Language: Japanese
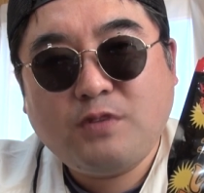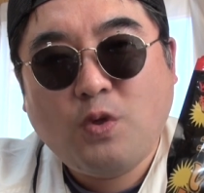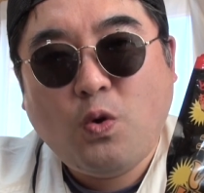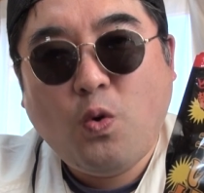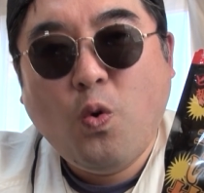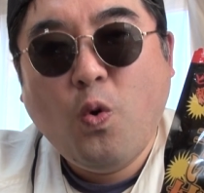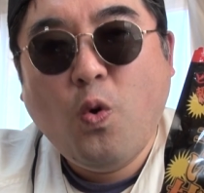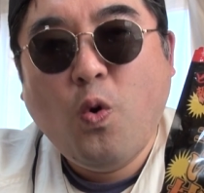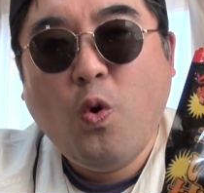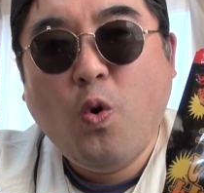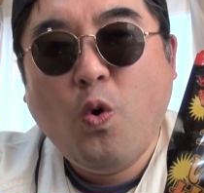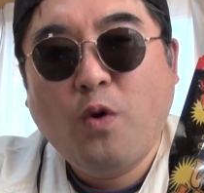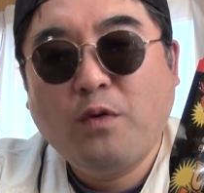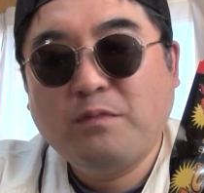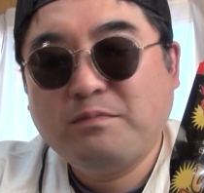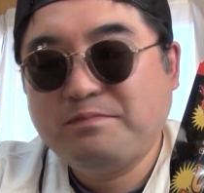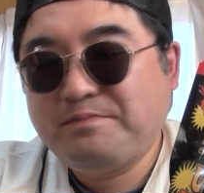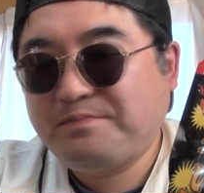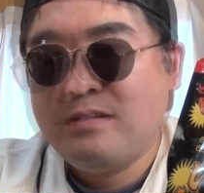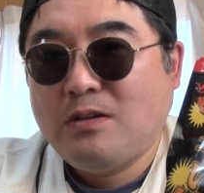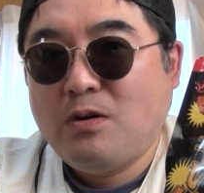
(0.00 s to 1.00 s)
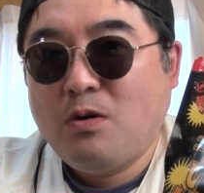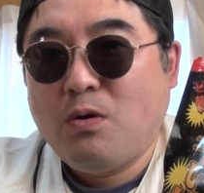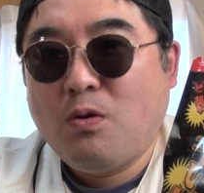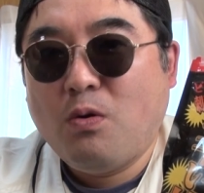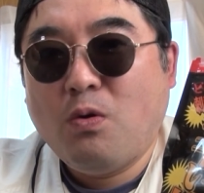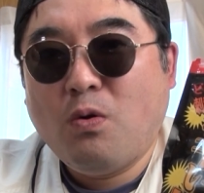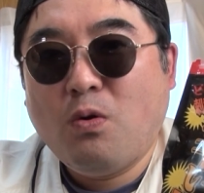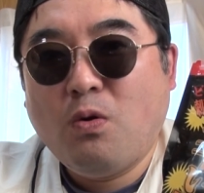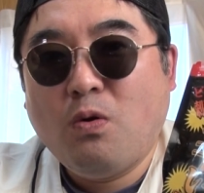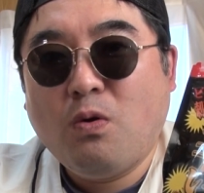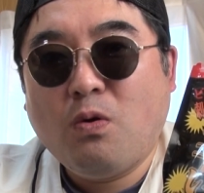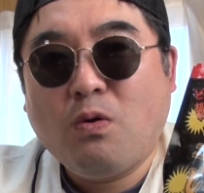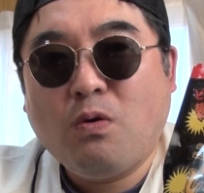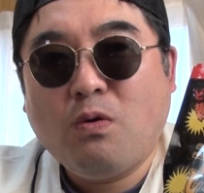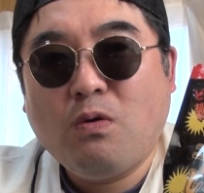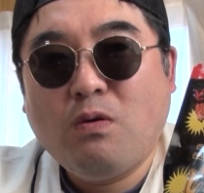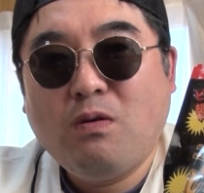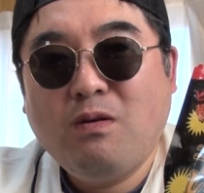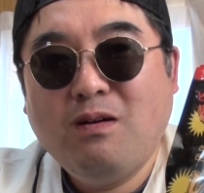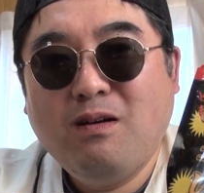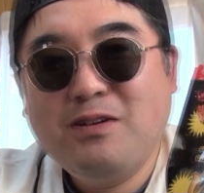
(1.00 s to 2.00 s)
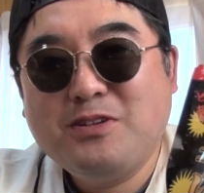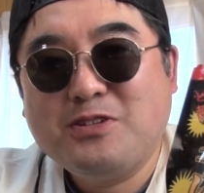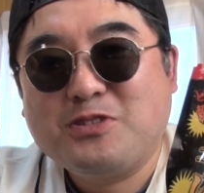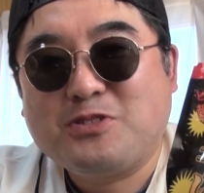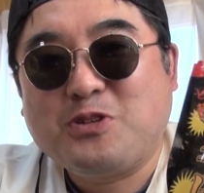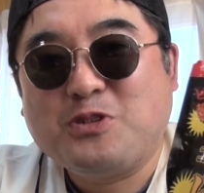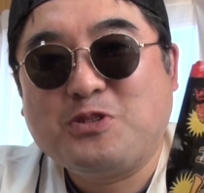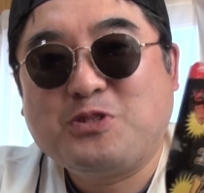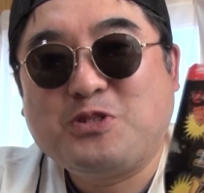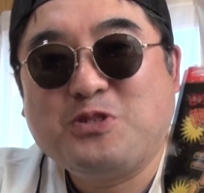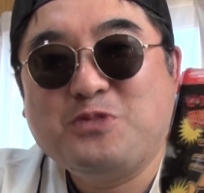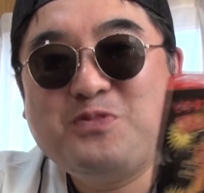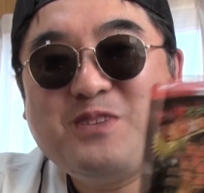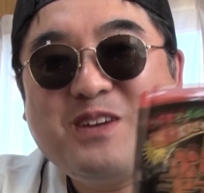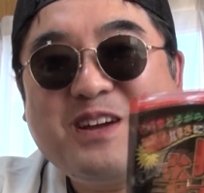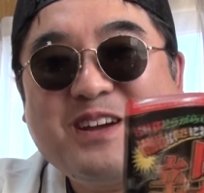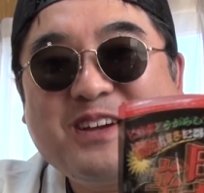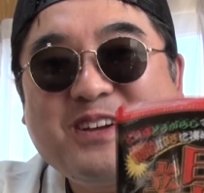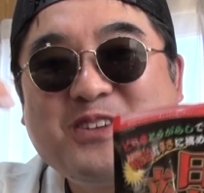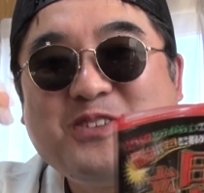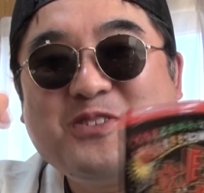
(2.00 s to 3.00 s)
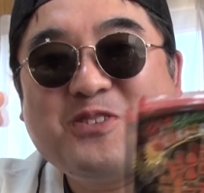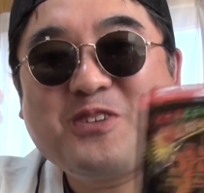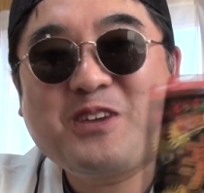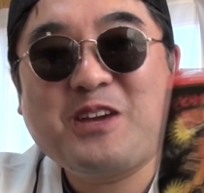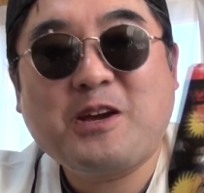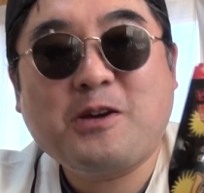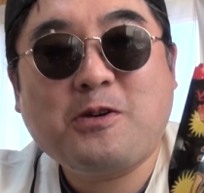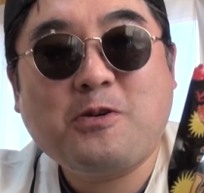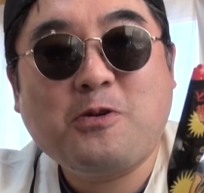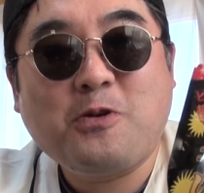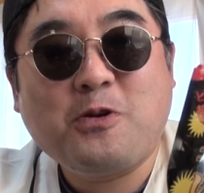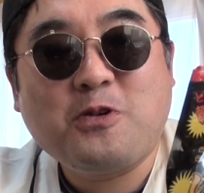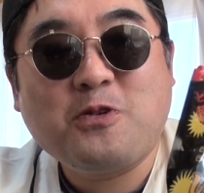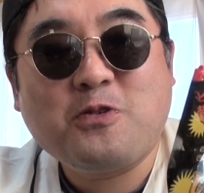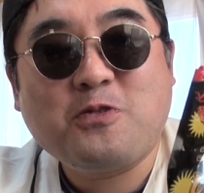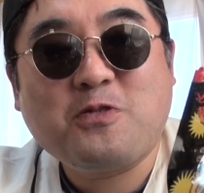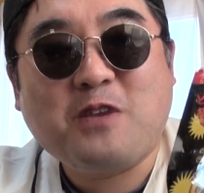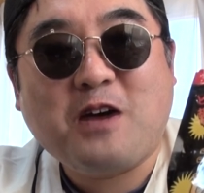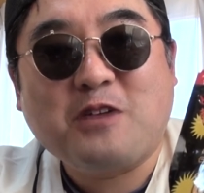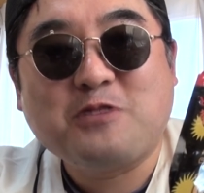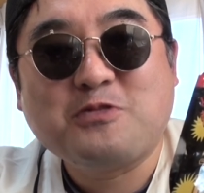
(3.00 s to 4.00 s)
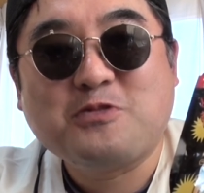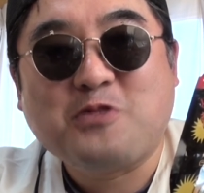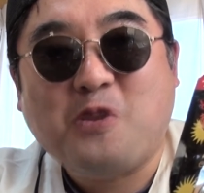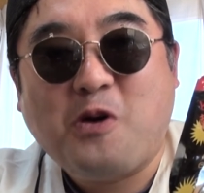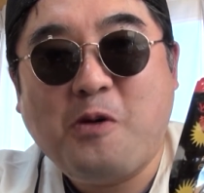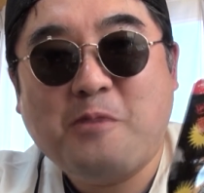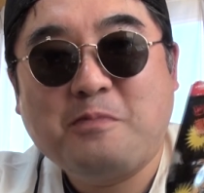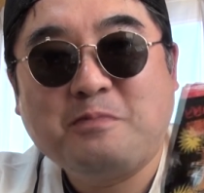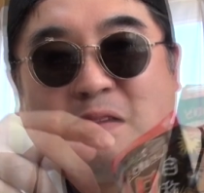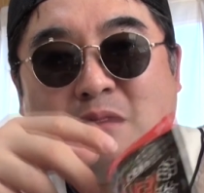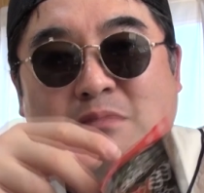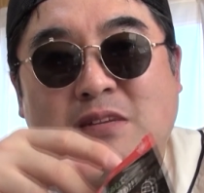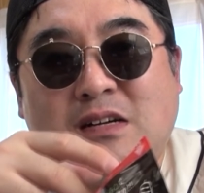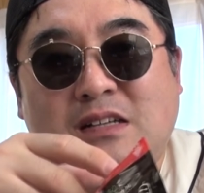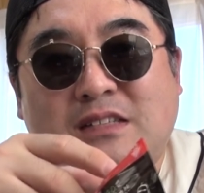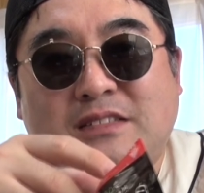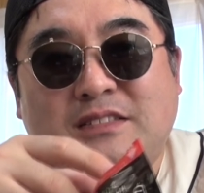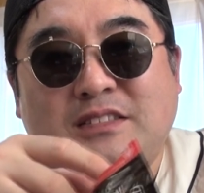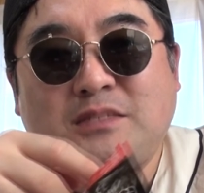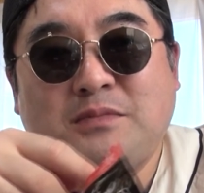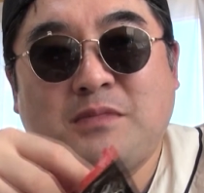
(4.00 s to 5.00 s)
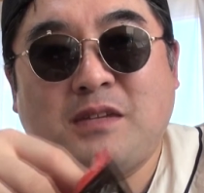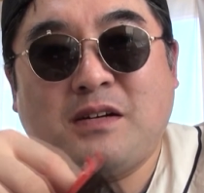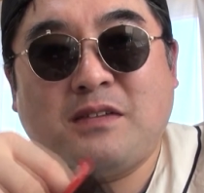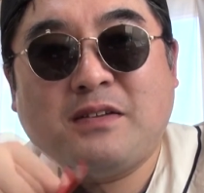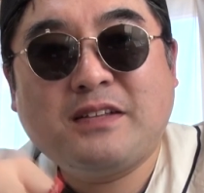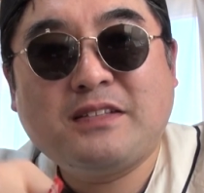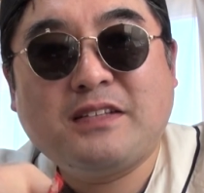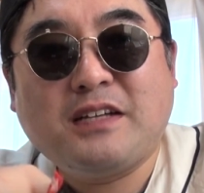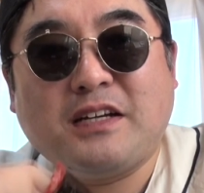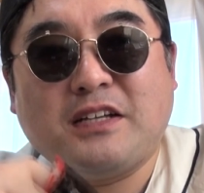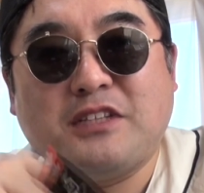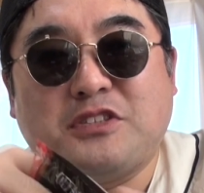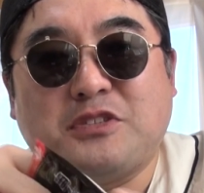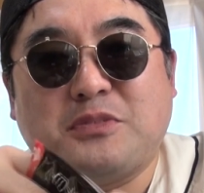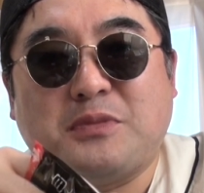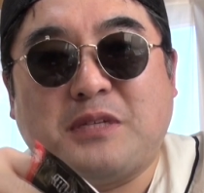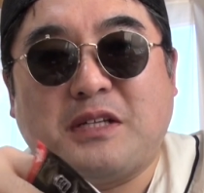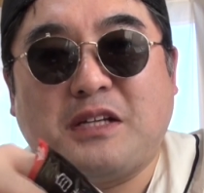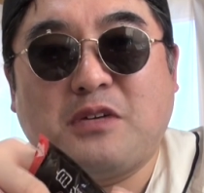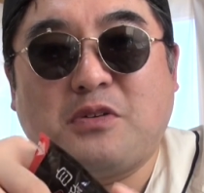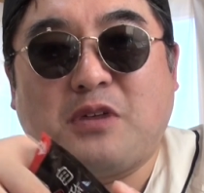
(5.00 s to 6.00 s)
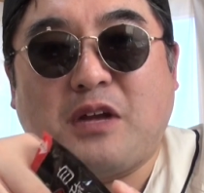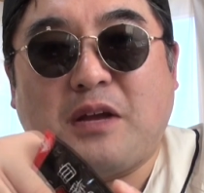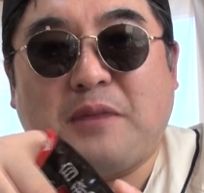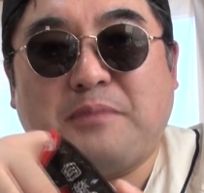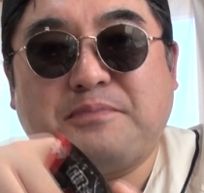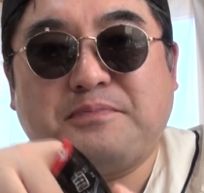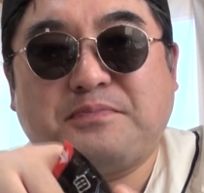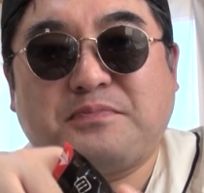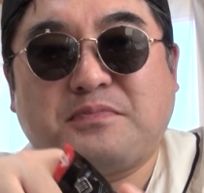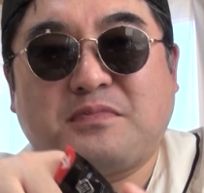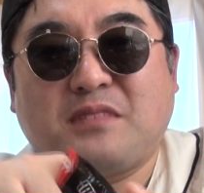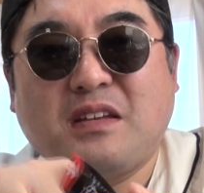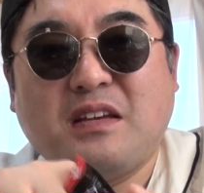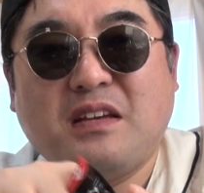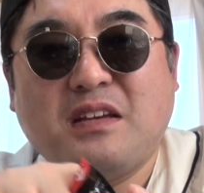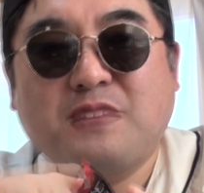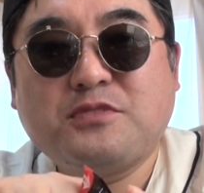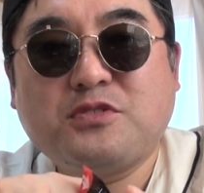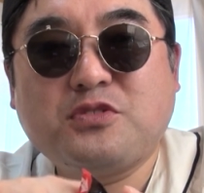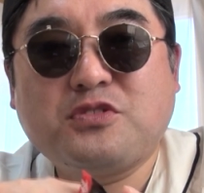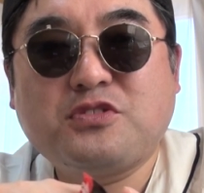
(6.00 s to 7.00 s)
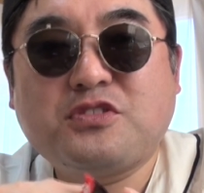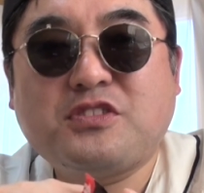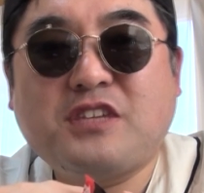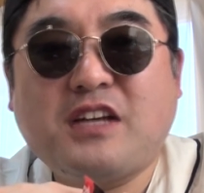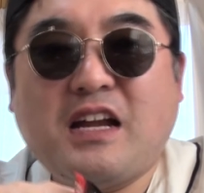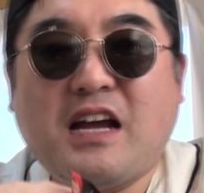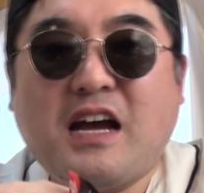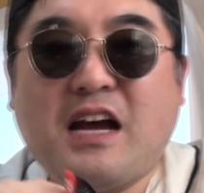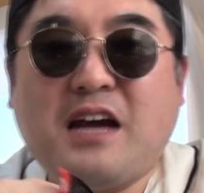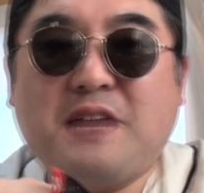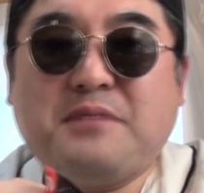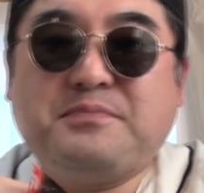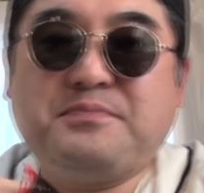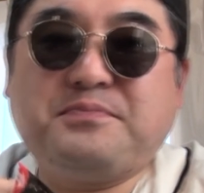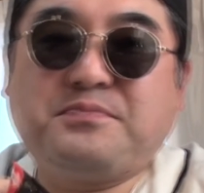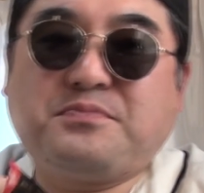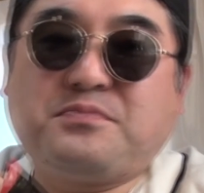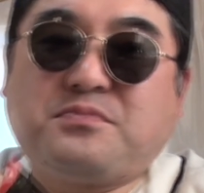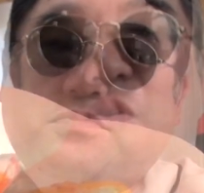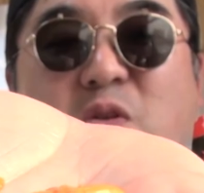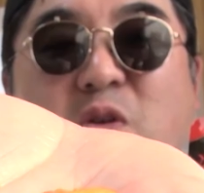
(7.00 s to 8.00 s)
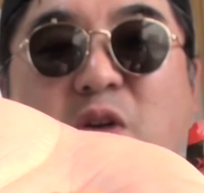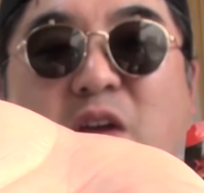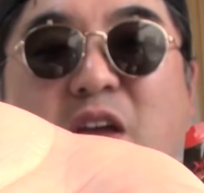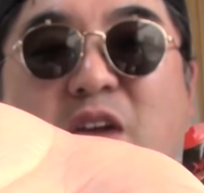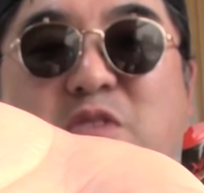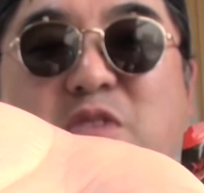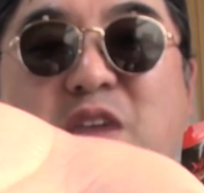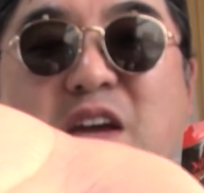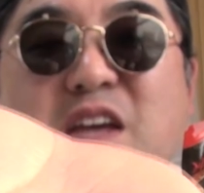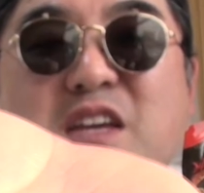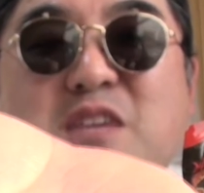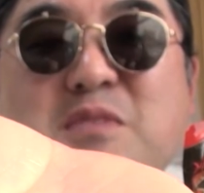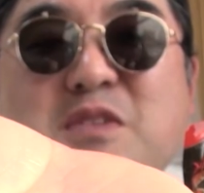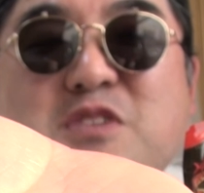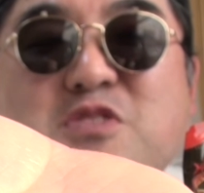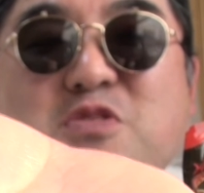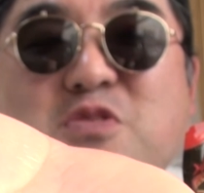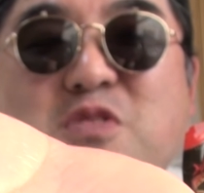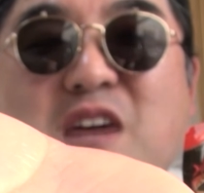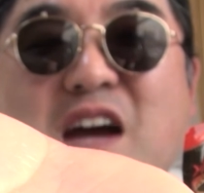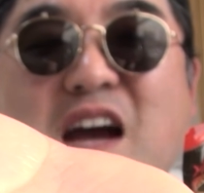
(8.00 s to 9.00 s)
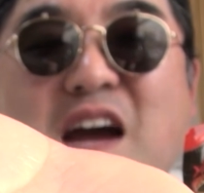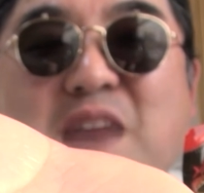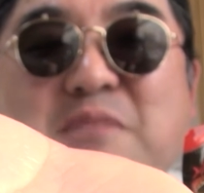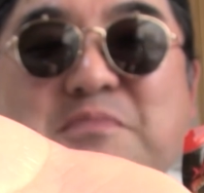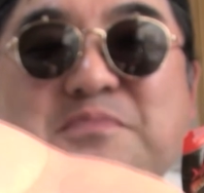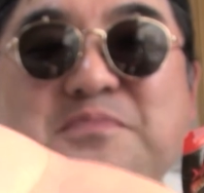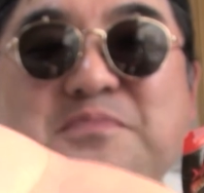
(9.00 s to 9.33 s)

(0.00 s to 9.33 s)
おおお一粒やけど結構威力あるぞまあ今は大丈夫やなこれそしたらこれぐらいいきましょうか